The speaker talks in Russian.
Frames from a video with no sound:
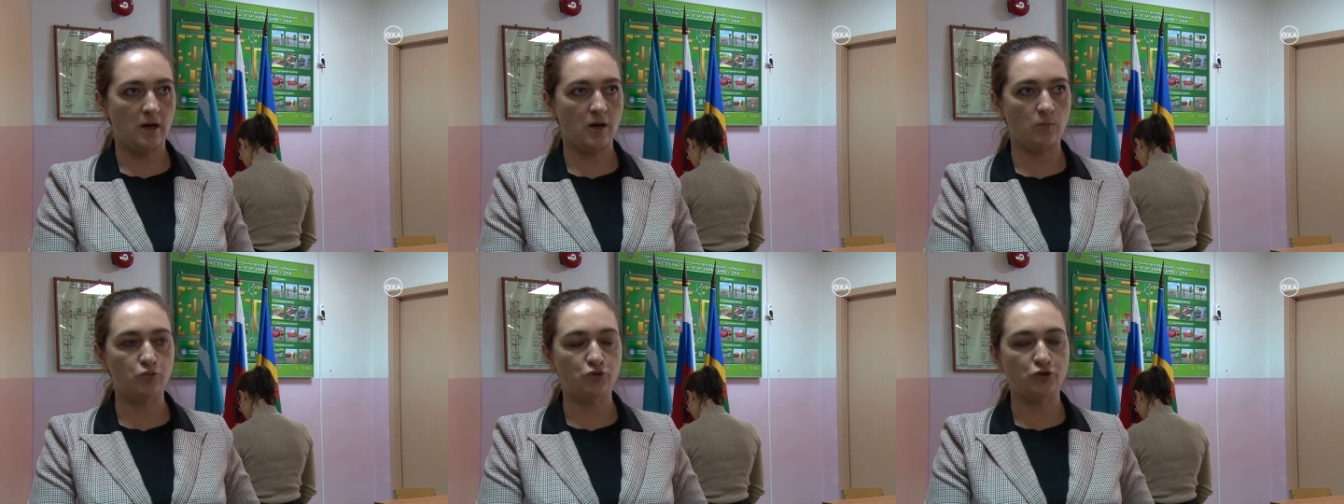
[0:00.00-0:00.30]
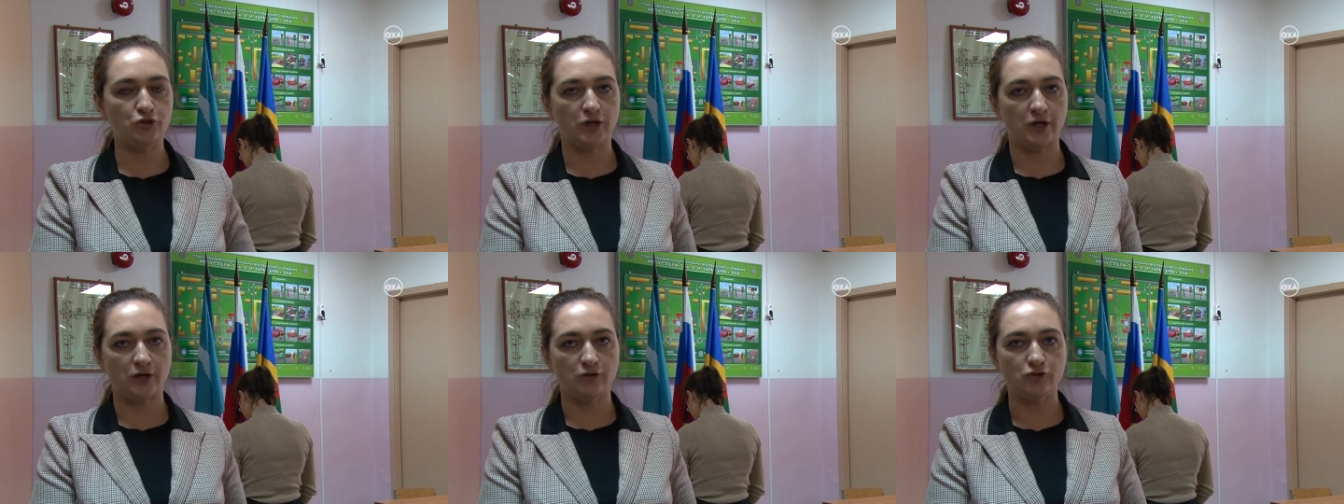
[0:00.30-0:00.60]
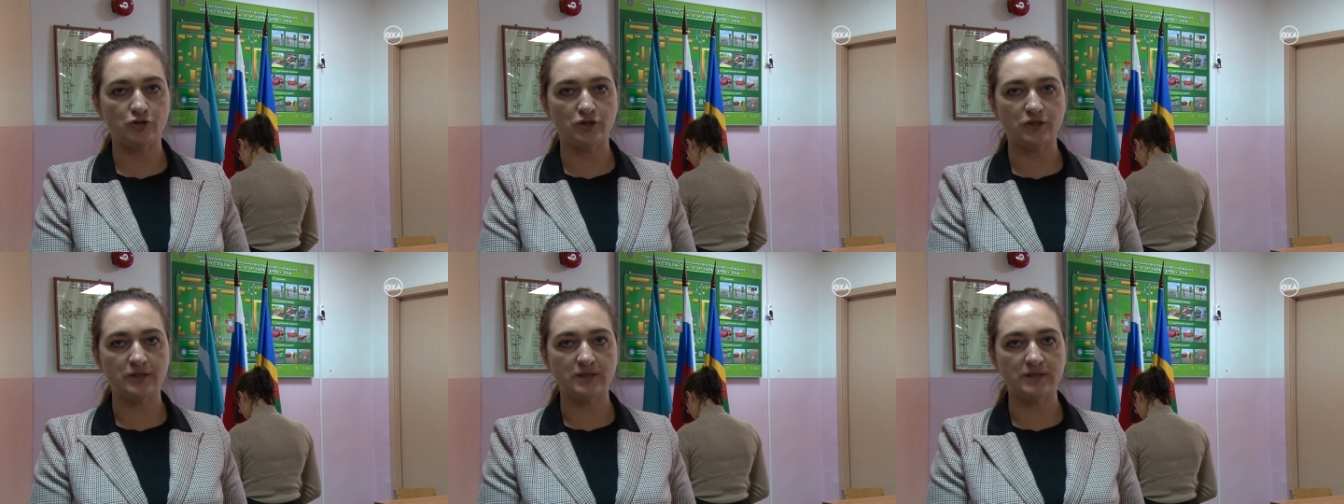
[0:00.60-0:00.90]

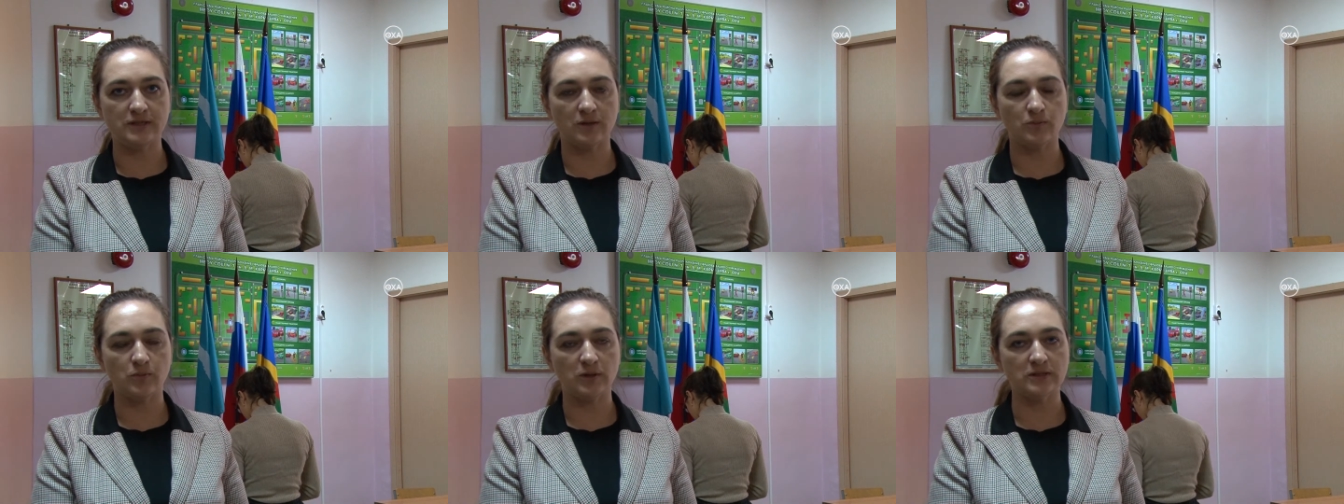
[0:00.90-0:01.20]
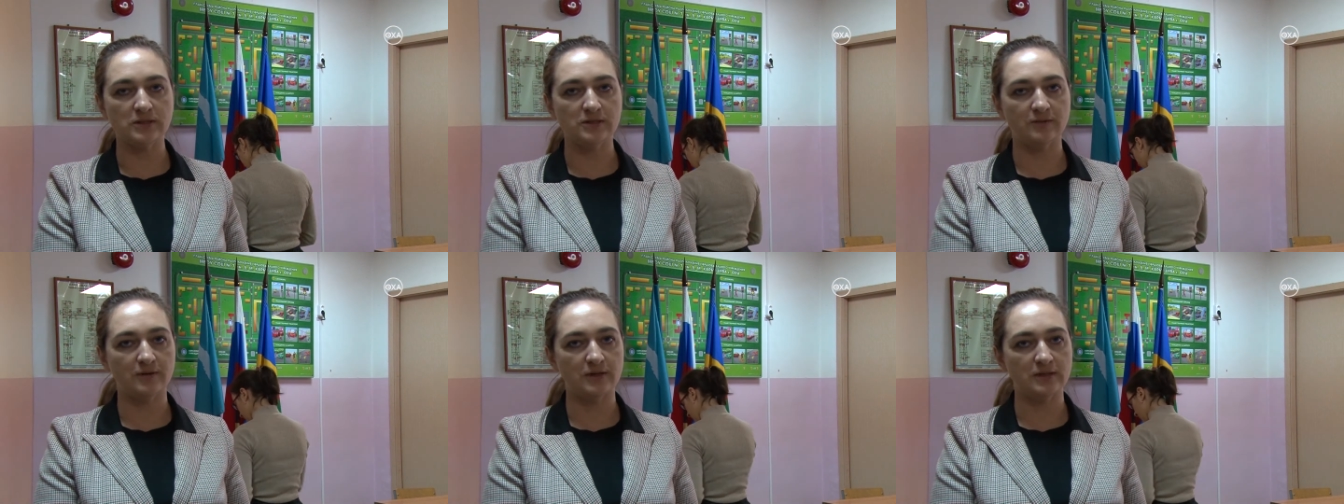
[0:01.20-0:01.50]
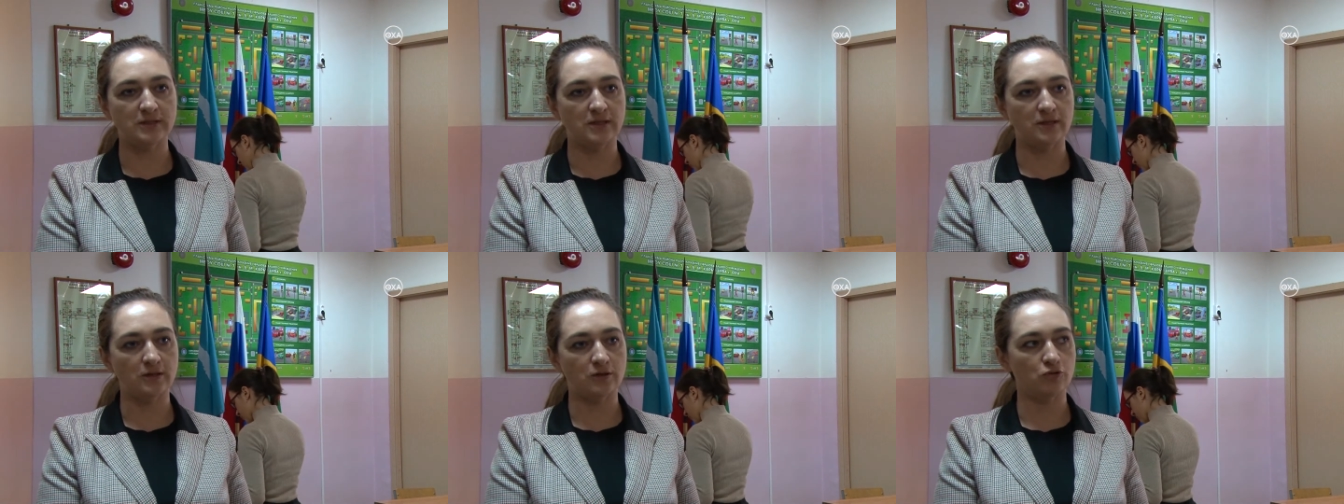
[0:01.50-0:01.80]
обучающийся
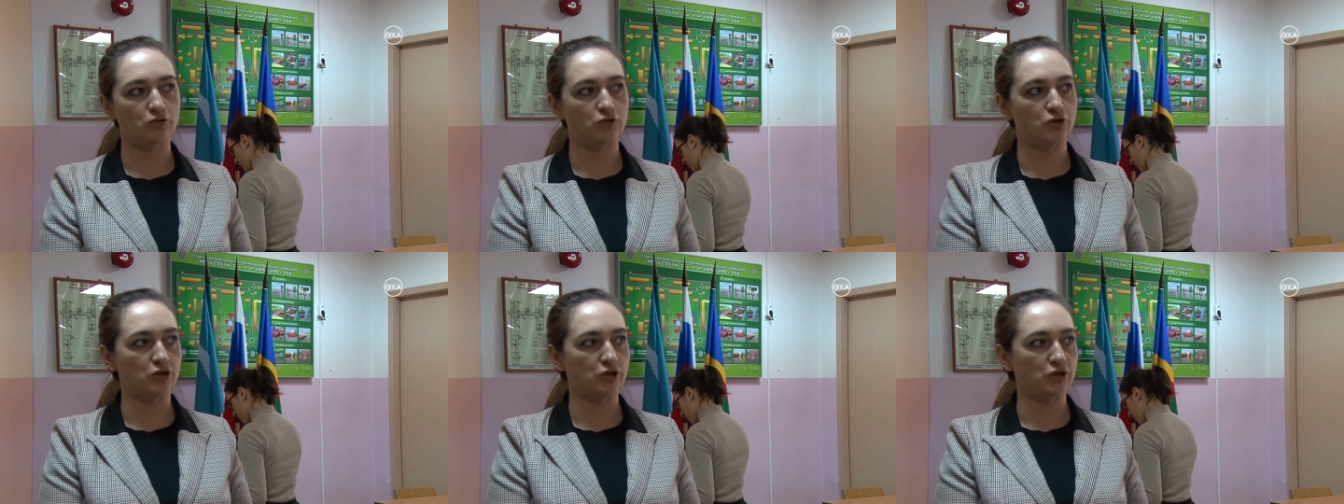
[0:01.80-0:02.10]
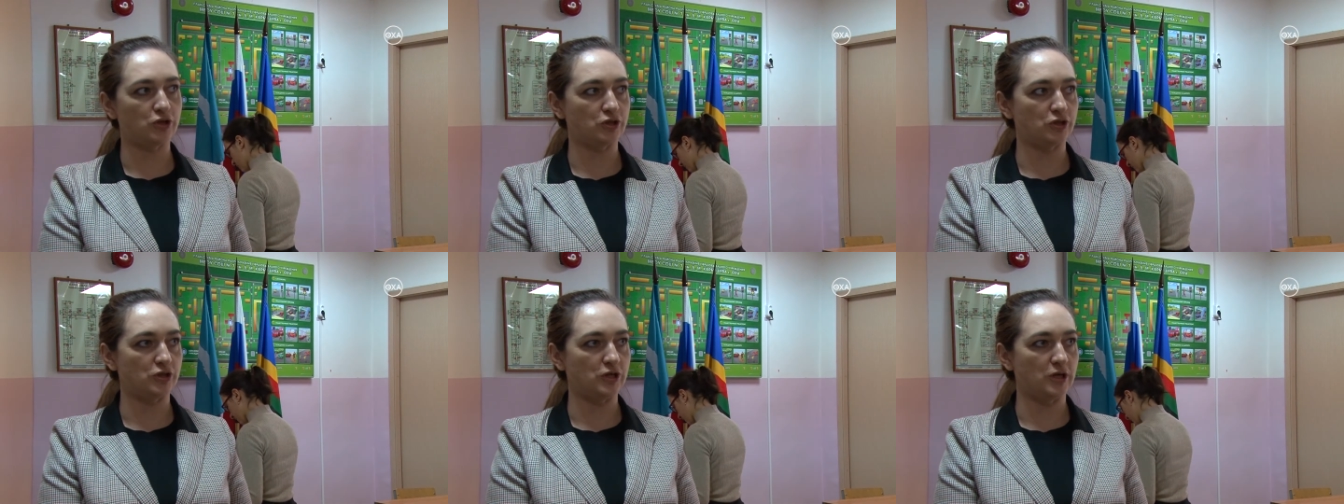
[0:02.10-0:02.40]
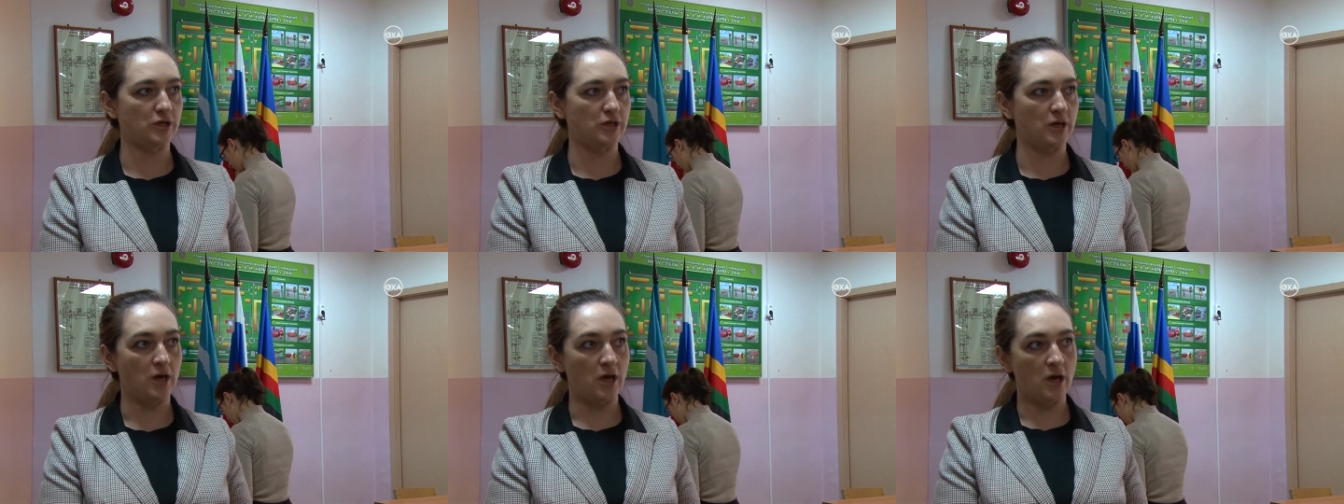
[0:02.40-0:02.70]
образовательных
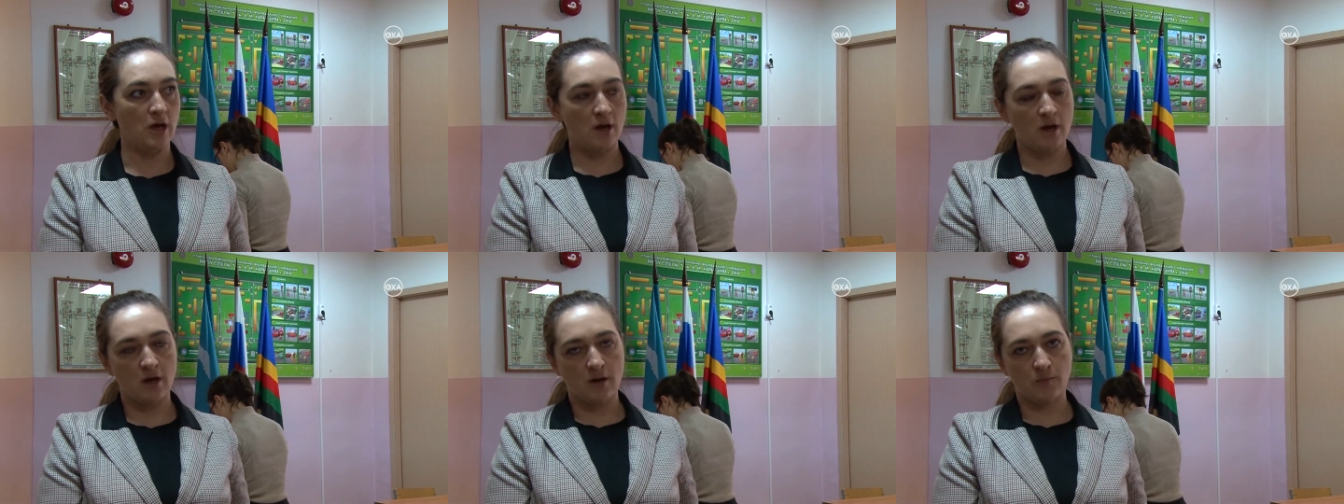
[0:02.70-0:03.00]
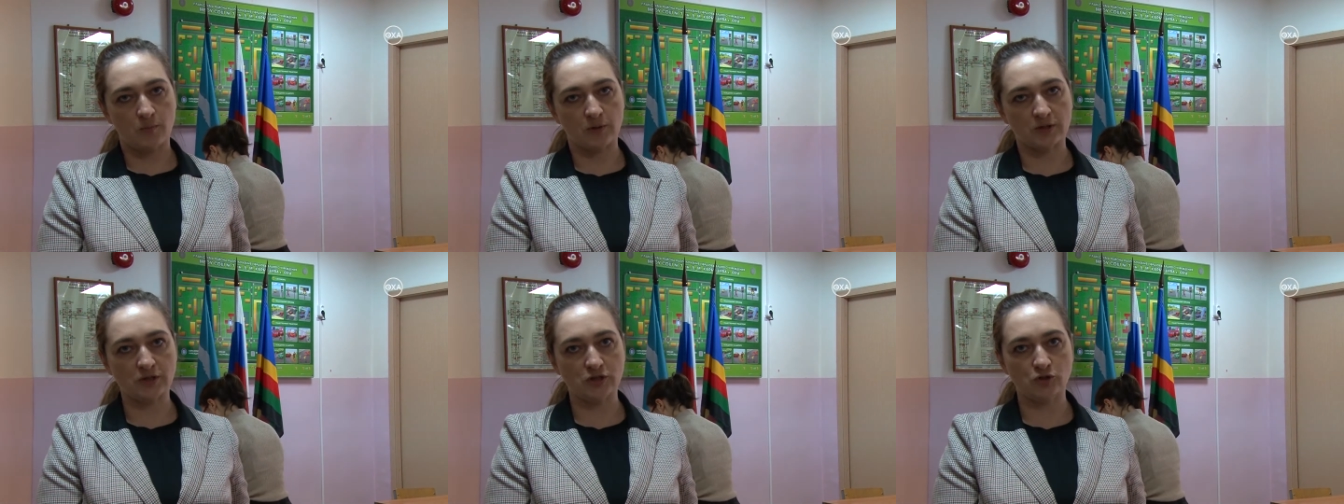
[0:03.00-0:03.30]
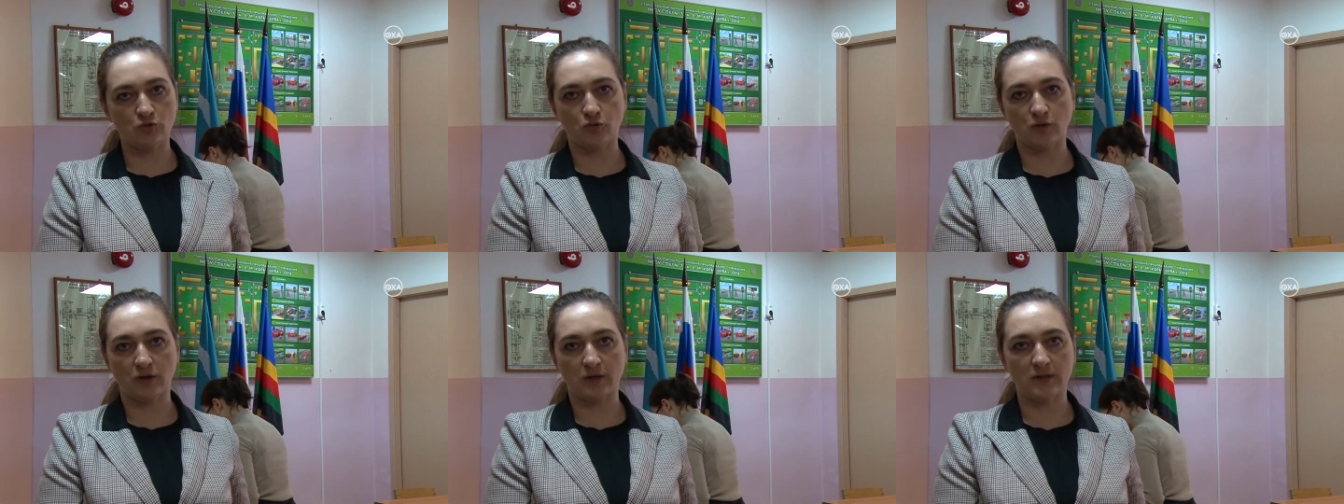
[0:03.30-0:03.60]
учреждений.
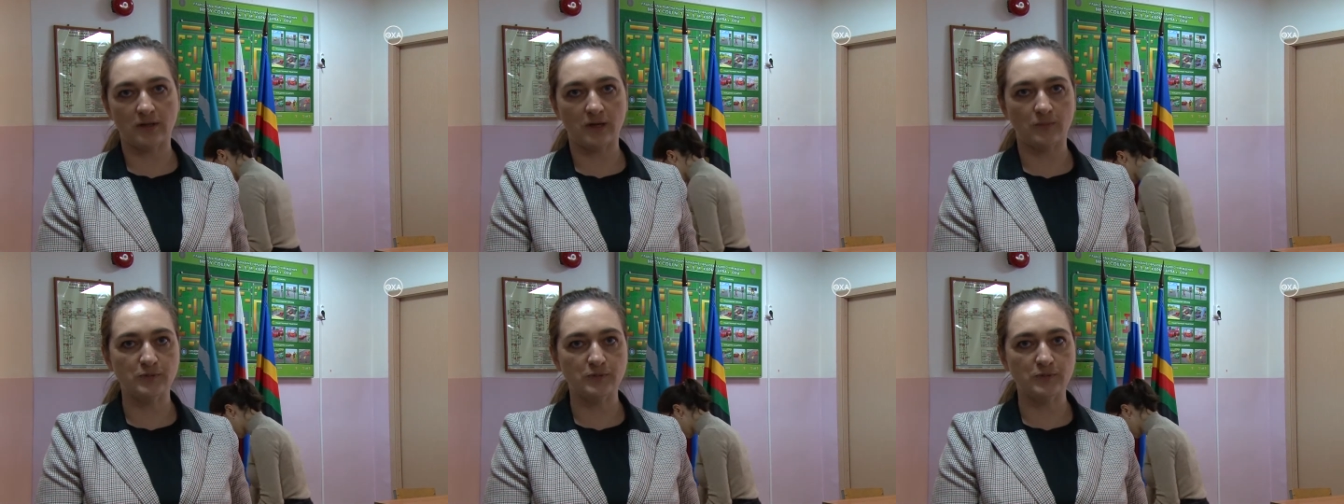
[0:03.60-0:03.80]
Процедура это